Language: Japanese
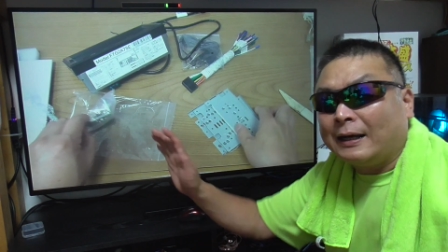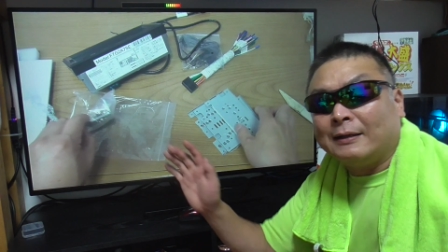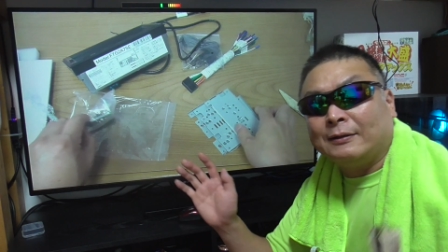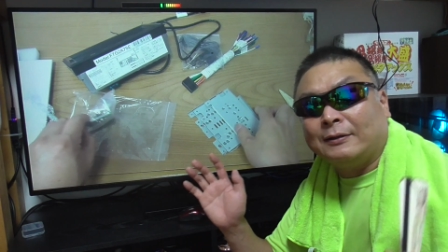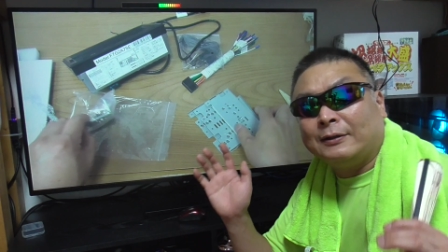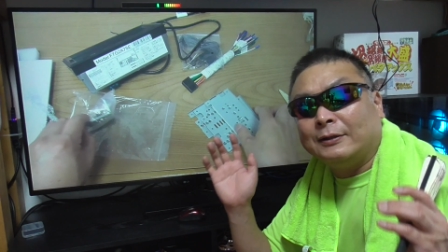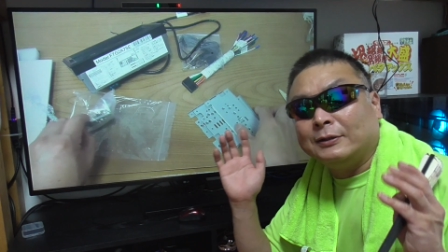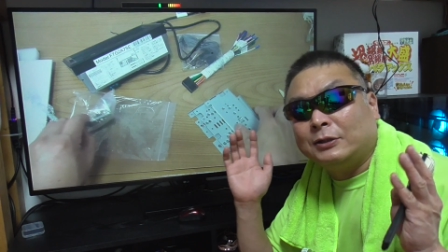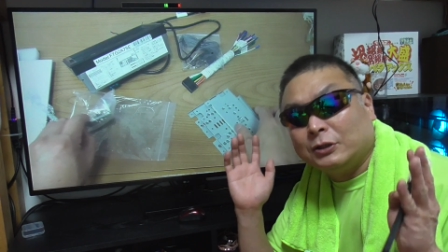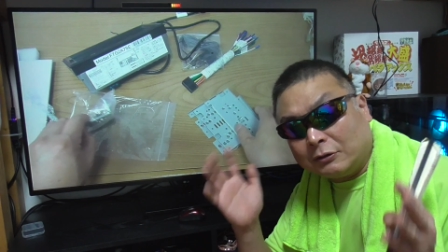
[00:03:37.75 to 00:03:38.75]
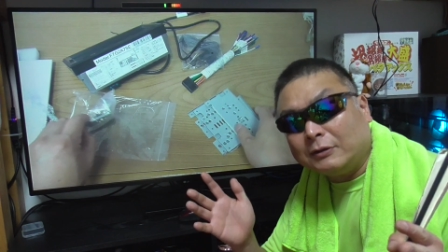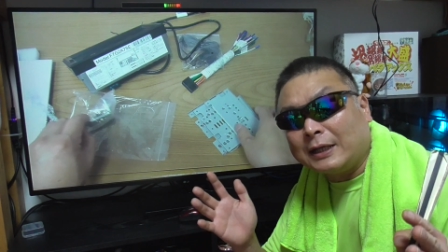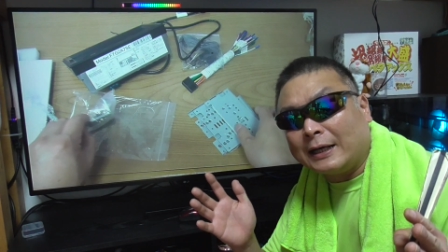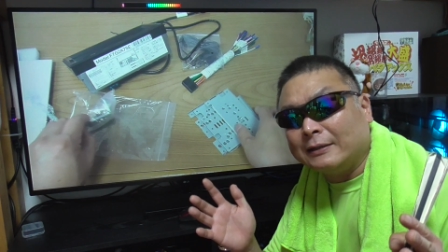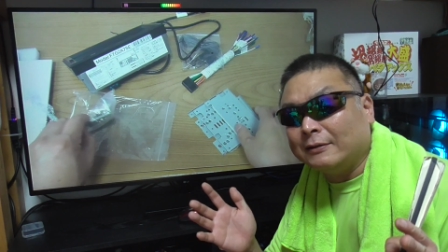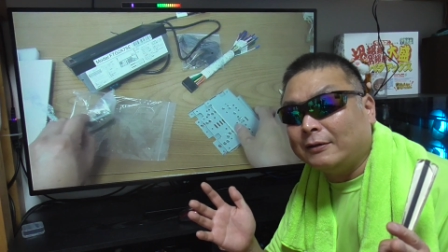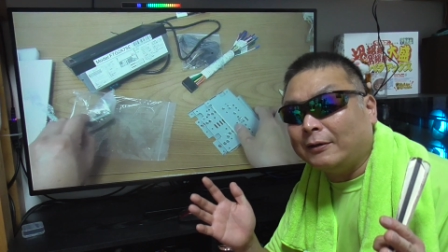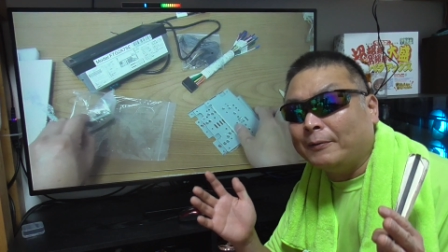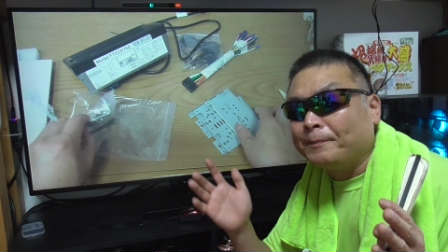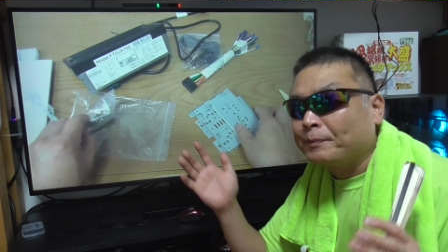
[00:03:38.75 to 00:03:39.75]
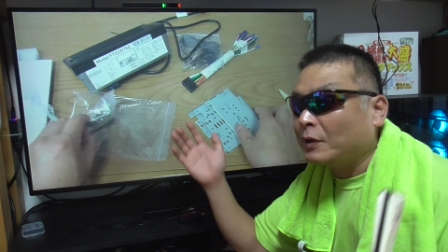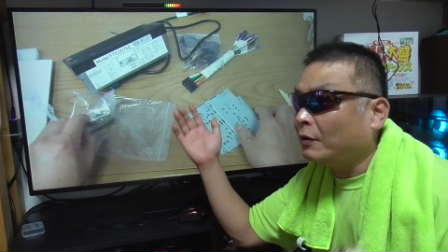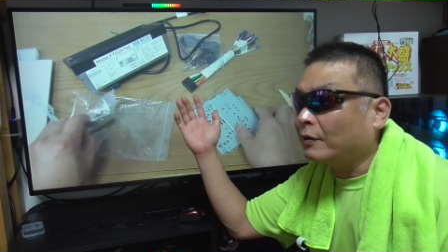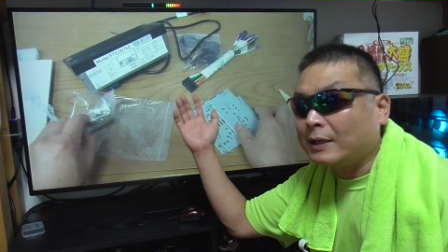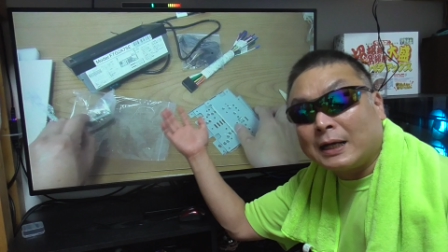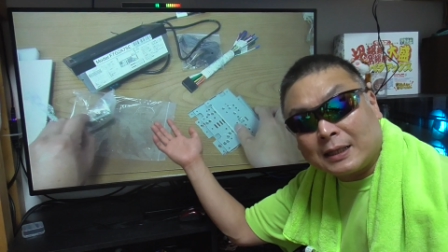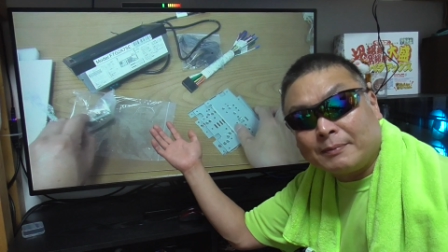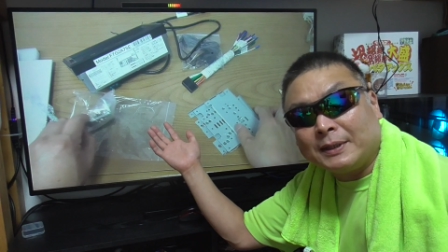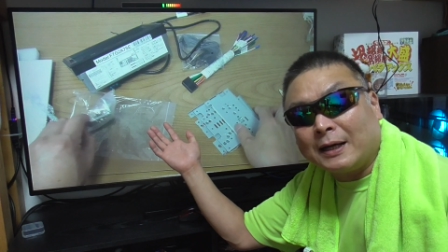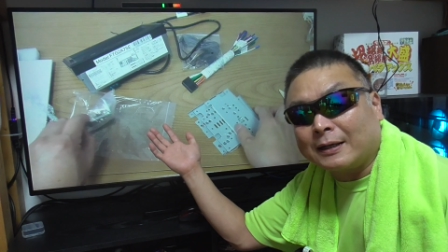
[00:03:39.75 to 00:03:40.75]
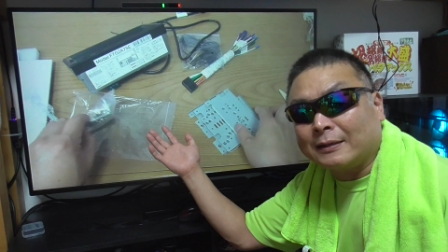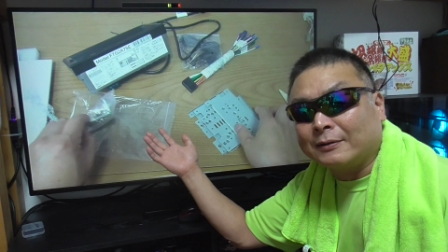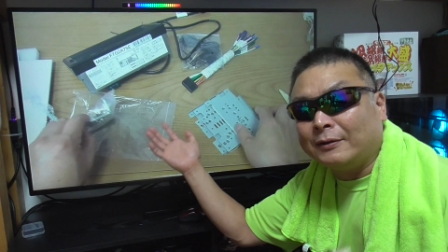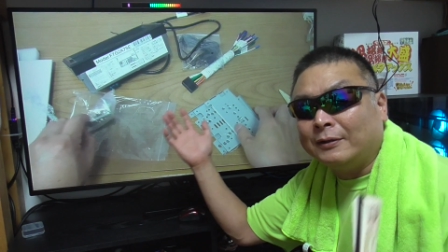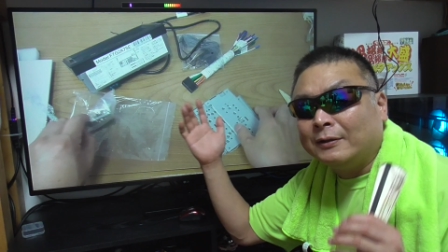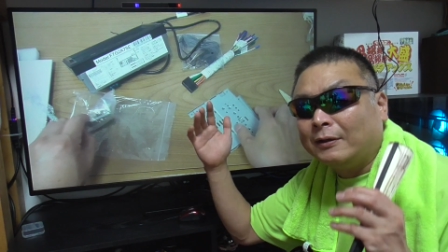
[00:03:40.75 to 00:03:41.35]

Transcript: あの従来のカーナビなんかと